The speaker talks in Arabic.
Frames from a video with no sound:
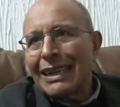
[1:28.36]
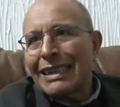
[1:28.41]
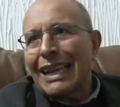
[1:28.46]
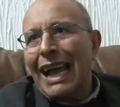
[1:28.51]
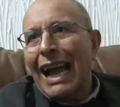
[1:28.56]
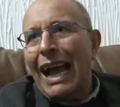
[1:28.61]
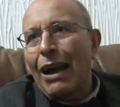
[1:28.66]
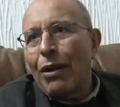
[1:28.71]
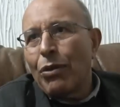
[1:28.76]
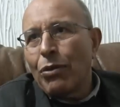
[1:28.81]

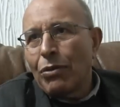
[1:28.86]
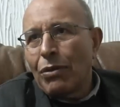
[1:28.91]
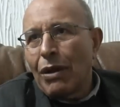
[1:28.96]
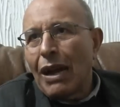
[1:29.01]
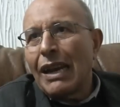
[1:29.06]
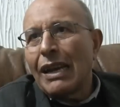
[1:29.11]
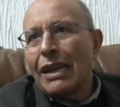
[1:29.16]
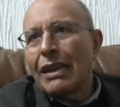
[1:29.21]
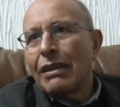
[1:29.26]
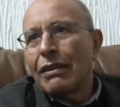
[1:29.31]

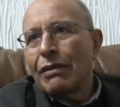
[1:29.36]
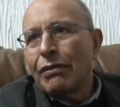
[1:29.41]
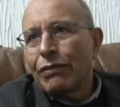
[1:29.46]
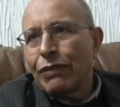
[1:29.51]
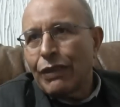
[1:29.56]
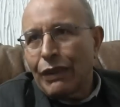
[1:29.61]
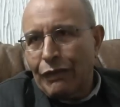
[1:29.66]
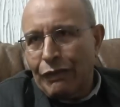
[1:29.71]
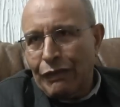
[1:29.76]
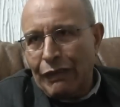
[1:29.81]
يتحول
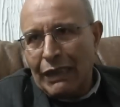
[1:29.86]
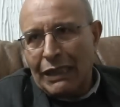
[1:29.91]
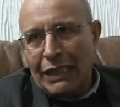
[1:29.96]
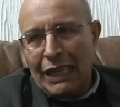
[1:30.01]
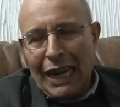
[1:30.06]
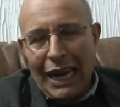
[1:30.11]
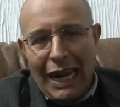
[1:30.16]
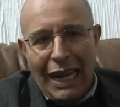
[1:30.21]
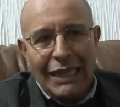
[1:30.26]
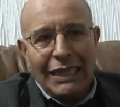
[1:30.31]
في
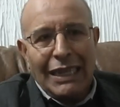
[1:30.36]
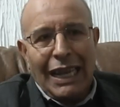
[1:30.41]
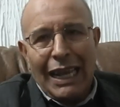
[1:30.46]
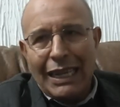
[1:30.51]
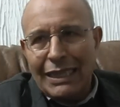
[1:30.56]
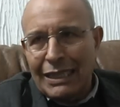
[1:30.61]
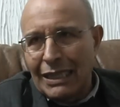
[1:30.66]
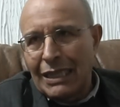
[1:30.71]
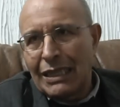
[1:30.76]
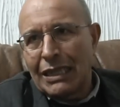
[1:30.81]
فترات
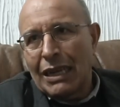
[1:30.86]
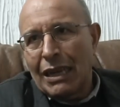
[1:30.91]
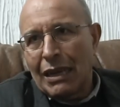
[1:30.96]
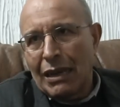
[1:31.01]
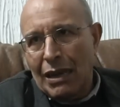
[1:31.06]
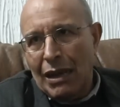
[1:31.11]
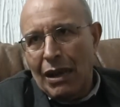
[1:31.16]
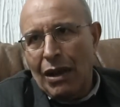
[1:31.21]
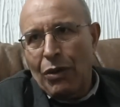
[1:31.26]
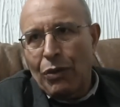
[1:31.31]

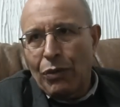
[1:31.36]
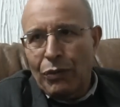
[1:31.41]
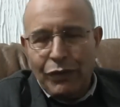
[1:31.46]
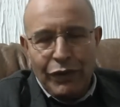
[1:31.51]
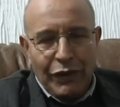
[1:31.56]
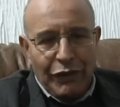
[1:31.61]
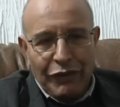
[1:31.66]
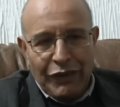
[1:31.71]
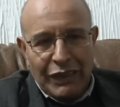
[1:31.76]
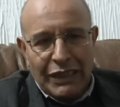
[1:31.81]
عديدة أو
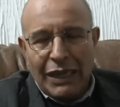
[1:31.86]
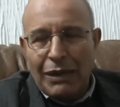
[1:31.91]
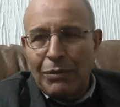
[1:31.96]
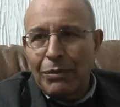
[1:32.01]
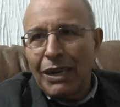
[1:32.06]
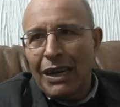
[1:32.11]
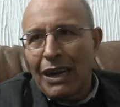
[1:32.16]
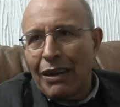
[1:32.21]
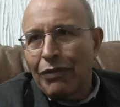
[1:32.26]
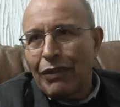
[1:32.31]
في فترة
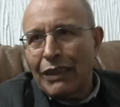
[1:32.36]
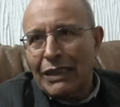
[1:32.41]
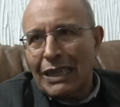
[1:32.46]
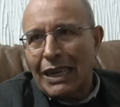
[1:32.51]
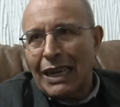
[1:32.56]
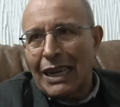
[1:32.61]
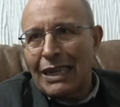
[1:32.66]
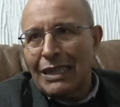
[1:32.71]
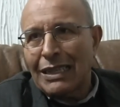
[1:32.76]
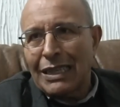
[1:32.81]
من
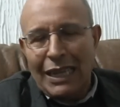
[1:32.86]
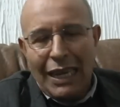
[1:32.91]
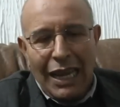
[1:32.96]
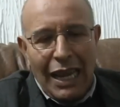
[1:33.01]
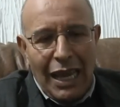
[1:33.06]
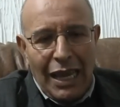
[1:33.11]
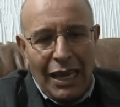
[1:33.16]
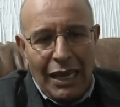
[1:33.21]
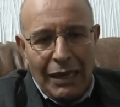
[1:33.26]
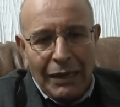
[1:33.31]
الفترات
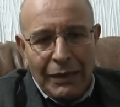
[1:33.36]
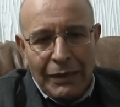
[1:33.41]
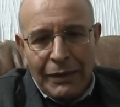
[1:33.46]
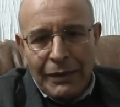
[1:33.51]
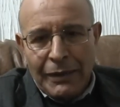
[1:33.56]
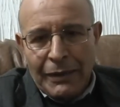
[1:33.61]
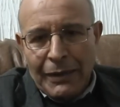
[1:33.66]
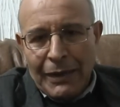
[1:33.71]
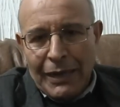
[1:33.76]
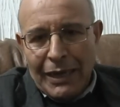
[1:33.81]
إلى
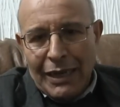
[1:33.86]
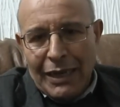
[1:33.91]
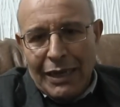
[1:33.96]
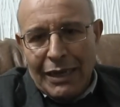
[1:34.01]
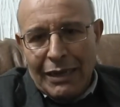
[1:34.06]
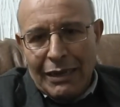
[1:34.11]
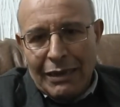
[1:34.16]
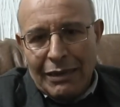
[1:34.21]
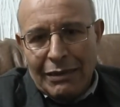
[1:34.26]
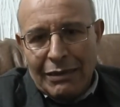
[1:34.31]

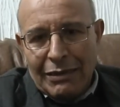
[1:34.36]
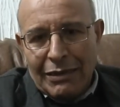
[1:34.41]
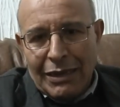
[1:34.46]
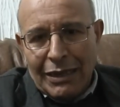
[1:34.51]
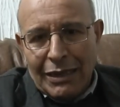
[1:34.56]
آه،